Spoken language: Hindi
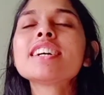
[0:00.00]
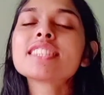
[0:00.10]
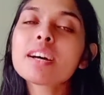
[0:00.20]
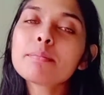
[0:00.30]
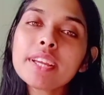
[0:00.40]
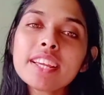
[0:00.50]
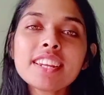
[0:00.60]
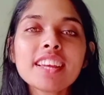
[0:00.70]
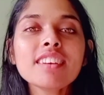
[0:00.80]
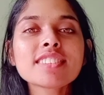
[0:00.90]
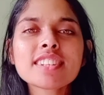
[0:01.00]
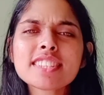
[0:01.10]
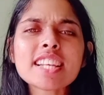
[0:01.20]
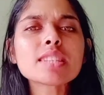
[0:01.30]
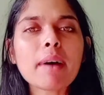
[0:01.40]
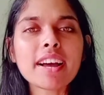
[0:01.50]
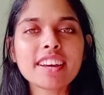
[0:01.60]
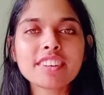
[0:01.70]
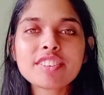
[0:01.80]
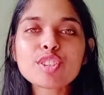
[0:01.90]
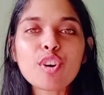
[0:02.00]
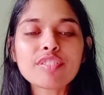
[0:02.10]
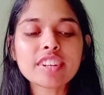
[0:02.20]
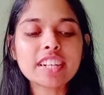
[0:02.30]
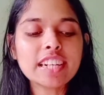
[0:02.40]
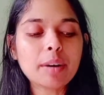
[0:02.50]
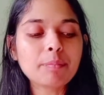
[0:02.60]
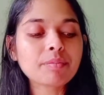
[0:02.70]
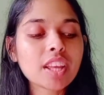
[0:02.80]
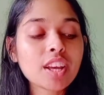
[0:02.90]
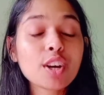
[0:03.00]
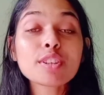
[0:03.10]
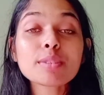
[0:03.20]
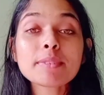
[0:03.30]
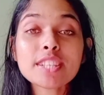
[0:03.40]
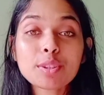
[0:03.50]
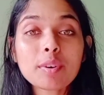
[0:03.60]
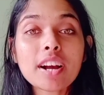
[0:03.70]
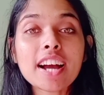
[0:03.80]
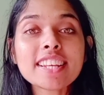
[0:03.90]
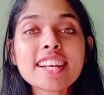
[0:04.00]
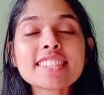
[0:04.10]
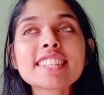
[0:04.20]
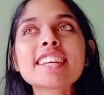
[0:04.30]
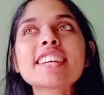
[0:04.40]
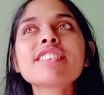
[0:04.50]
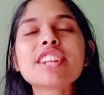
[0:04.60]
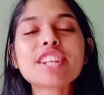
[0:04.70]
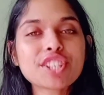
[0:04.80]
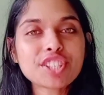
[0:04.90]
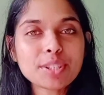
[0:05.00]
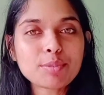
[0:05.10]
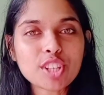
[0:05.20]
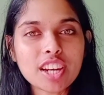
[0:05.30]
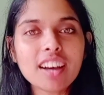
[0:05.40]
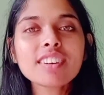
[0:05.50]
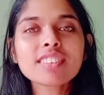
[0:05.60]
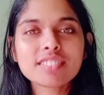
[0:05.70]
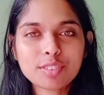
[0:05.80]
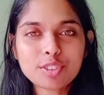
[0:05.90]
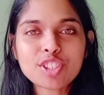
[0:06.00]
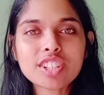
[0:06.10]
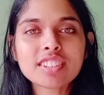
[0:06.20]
सभी ने सक्सेस पाया रिजॉल्व कर लिया उसमें से दो कहानियां ऐसे थे कि रिलेशनशिप चला कुछ